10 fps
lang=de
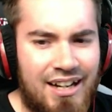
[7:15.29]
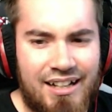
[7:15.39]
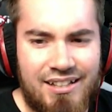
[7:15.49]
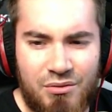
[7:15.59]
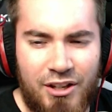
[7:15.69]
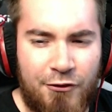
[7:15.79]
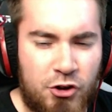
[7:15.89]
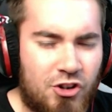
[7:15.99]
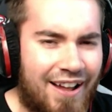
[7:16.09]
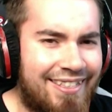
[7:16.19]
Hast du nicht
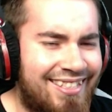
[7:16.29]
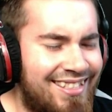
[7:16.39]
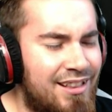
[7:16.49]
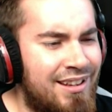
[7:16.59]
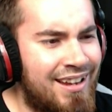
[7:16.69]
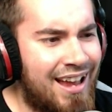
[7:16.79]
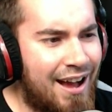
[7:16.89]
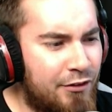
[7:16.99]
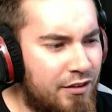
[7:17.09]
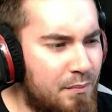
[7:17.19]
verstanden?
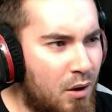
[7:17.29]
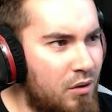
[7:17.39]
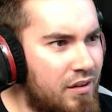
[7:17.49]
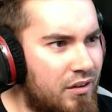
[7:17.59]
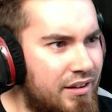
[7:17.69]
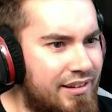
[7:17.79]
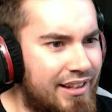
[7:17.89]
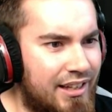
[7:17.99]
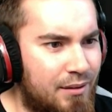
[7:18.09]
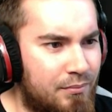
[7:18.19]
Aufs Maul soll's
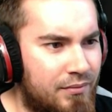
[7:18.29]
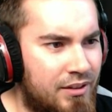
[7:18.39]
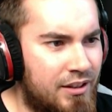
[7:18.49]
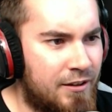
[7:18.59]
geben.